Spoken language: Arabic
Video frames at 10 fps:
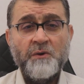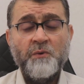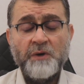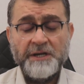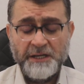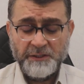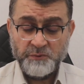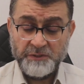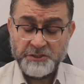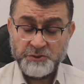ونحن
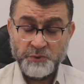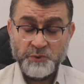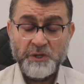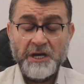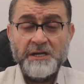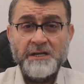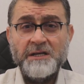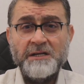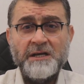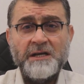نشعر
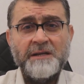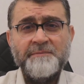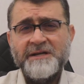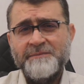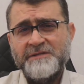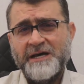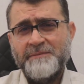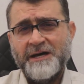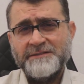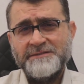اننا لم نبدا
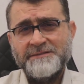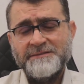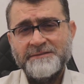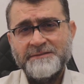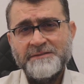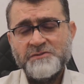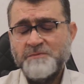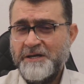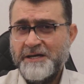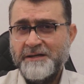بعد
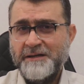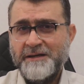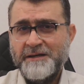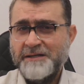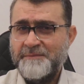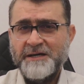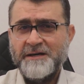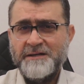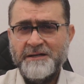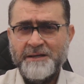سبحان الله كما
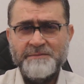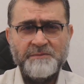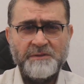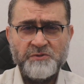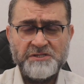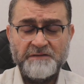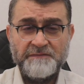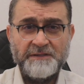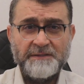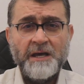قال الحبيب
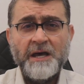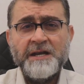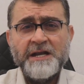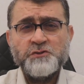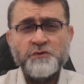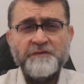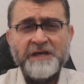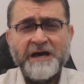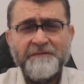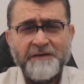المصطفى الناس
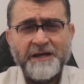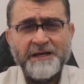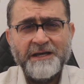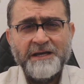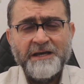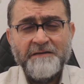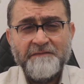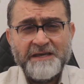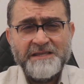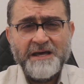في غفله
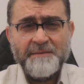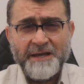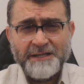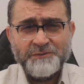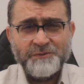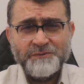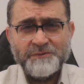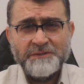فإذا ماتوا